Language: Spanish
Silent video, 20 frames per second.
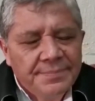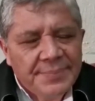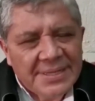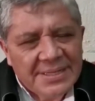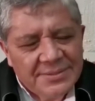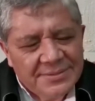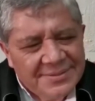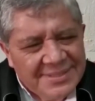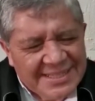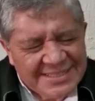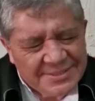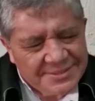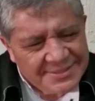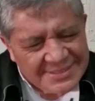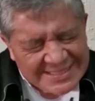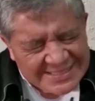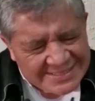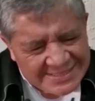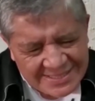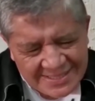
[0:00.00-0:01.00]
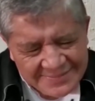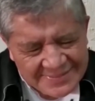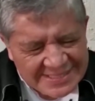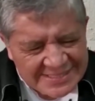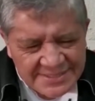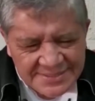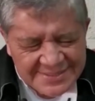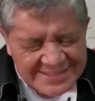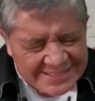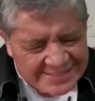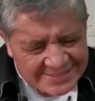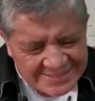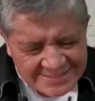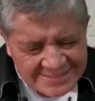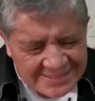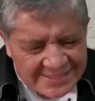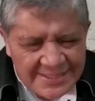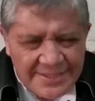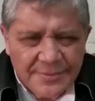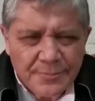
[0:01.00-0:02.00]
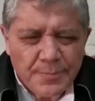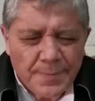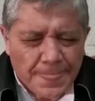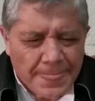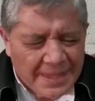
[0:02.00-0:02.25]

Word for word: pero las otras celebraciones sí,